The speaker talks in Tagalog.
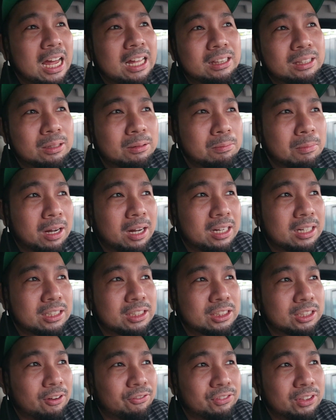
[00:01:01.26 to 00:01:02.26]
lahat ng
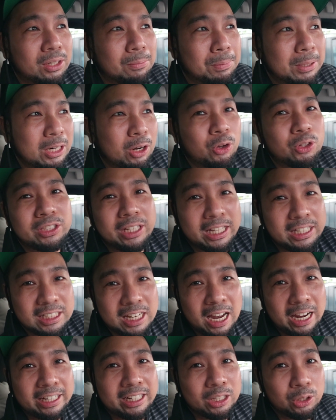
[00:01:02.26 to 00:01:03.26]
mga stuff na pinakonsign
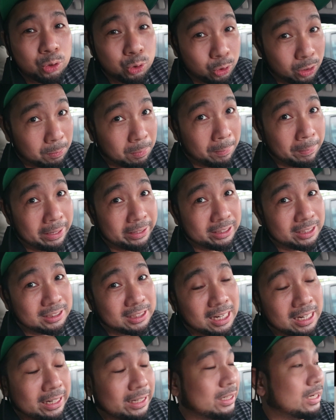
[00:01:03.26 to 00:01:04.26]
sa akin at gustong ipabenta
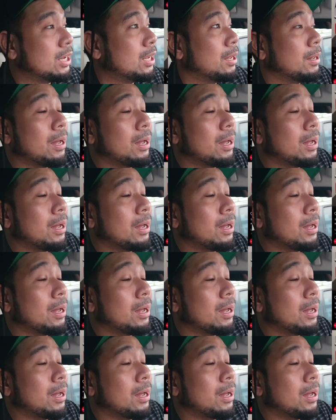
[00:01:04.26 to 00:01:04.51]
sa akin.